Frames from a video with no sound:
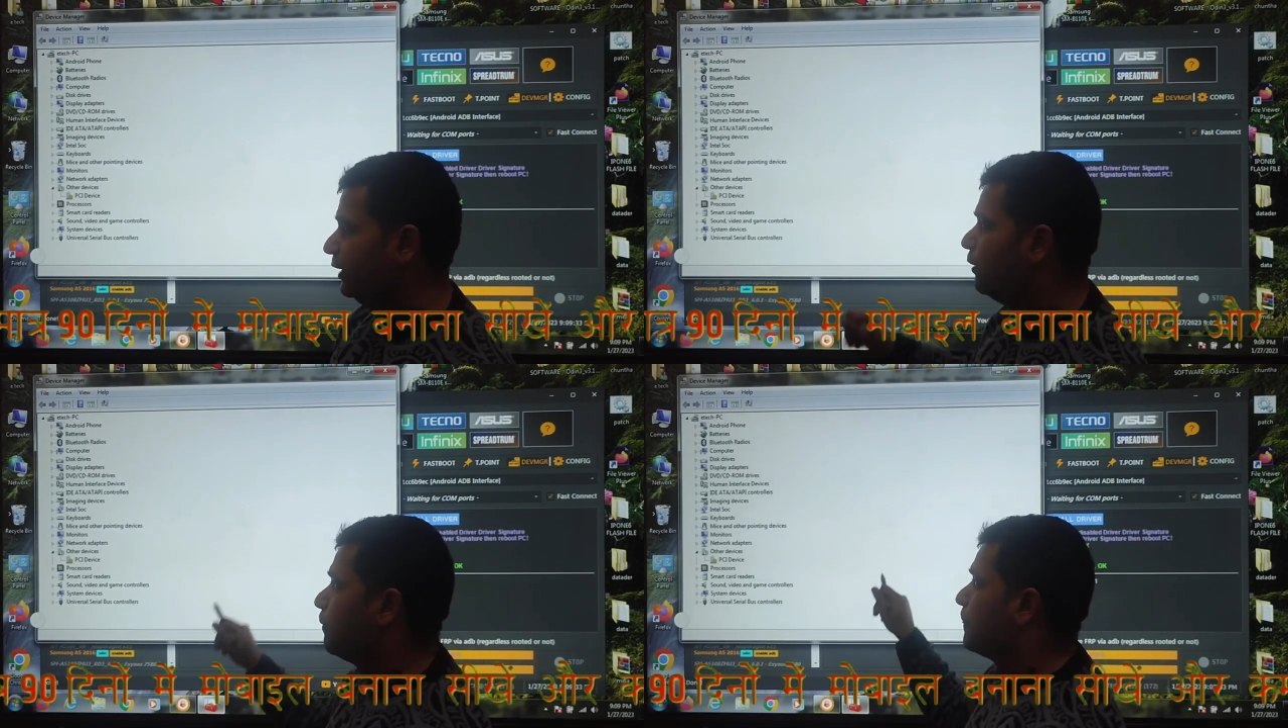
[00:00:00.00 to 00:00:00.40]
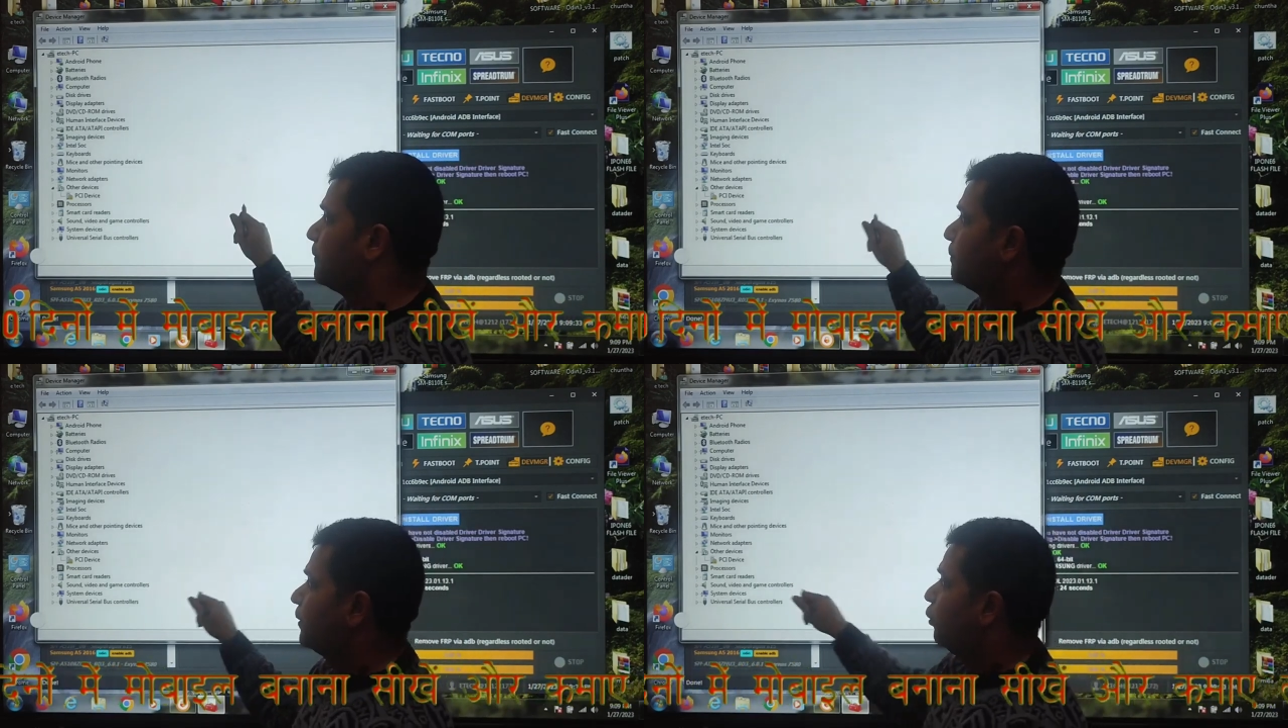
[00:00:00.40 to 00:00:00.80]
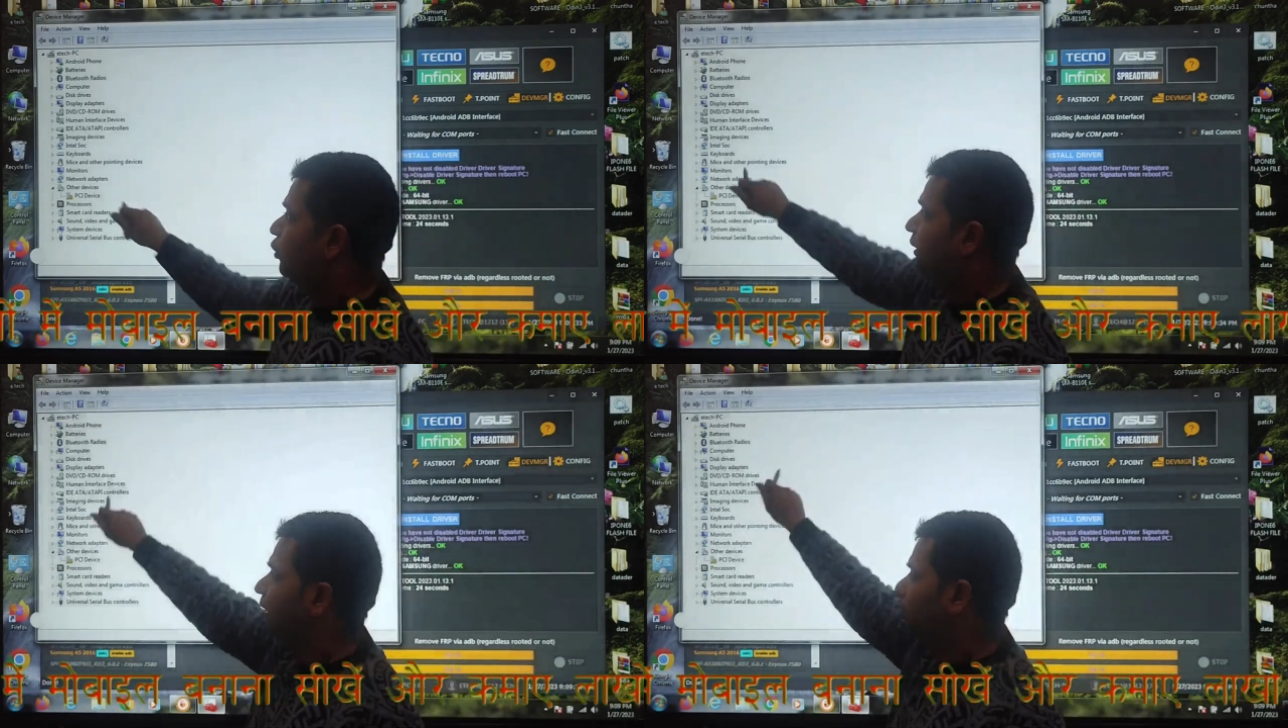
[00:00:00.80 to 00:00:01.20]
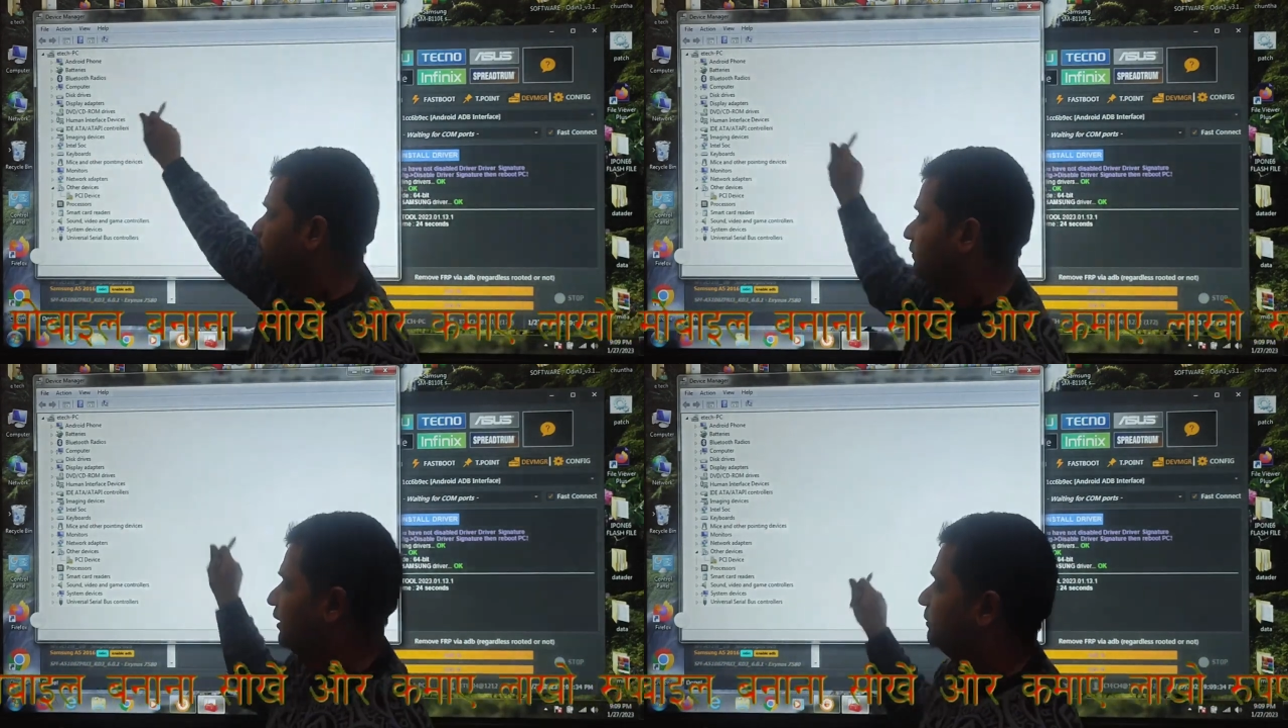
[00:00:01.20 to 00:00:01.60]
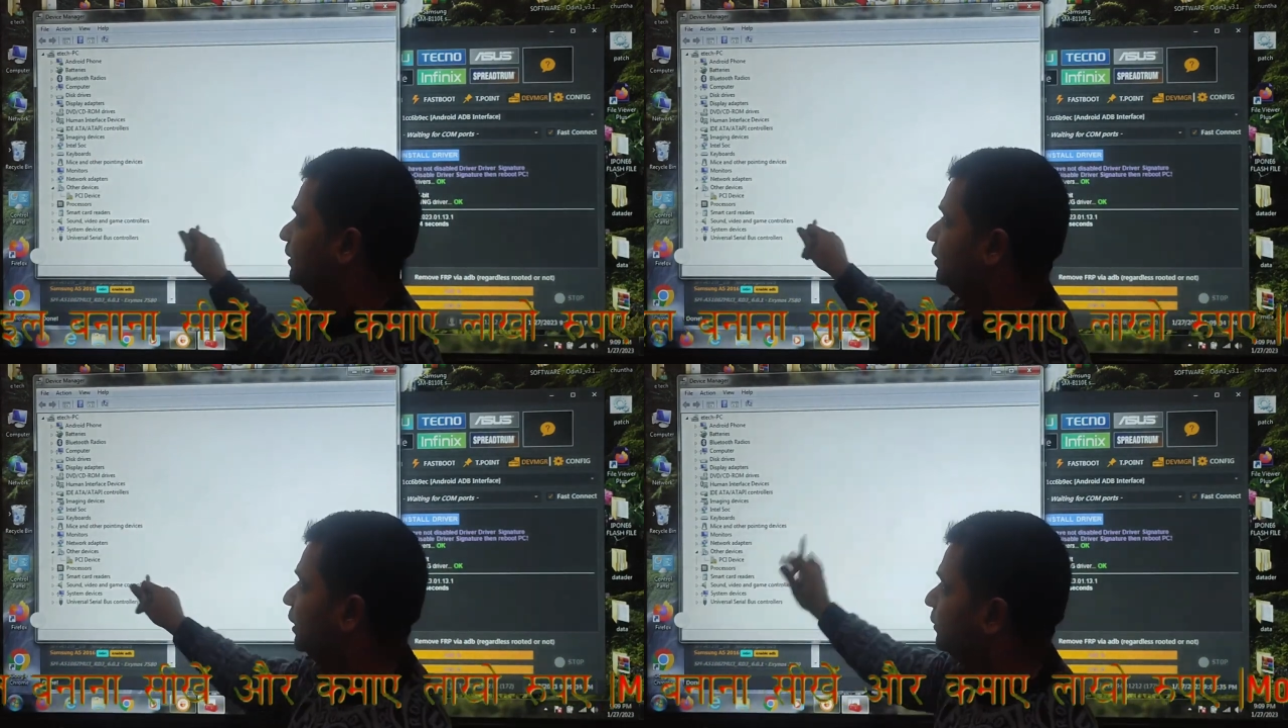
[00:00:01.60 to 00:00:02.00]
थे और ये आपका डिवाइस
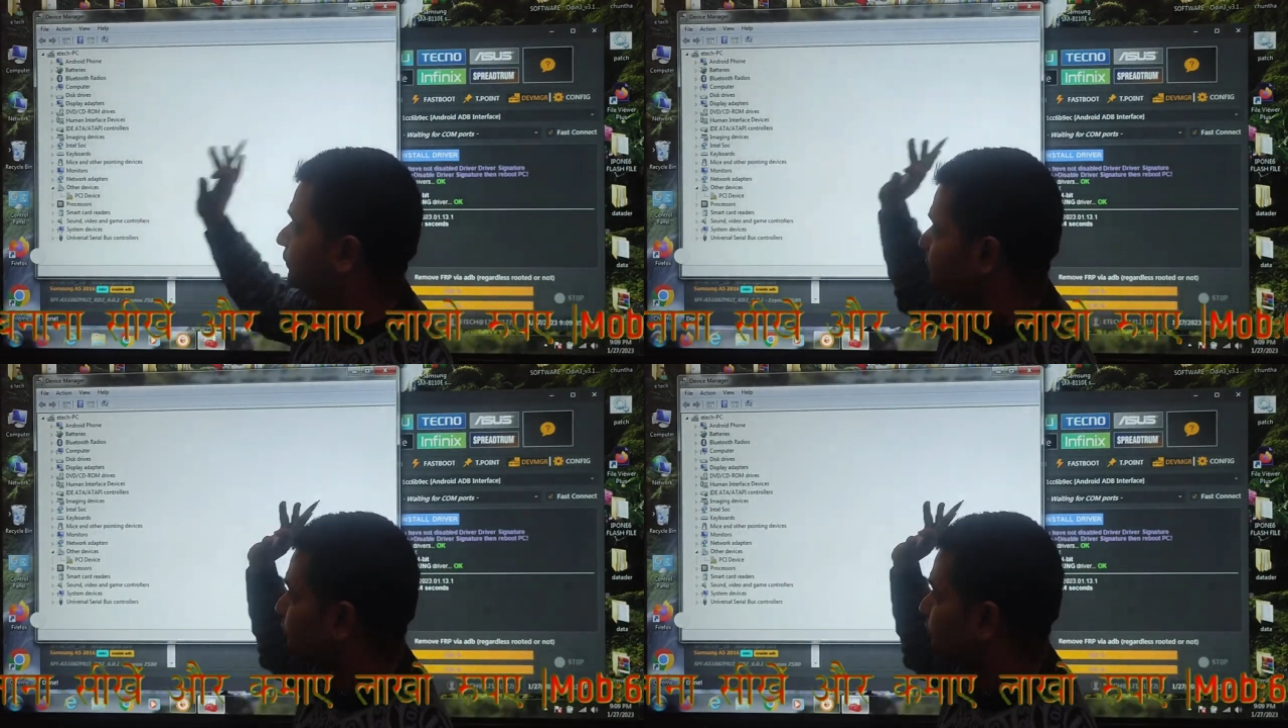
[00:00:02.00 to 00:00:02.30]
मैनेजर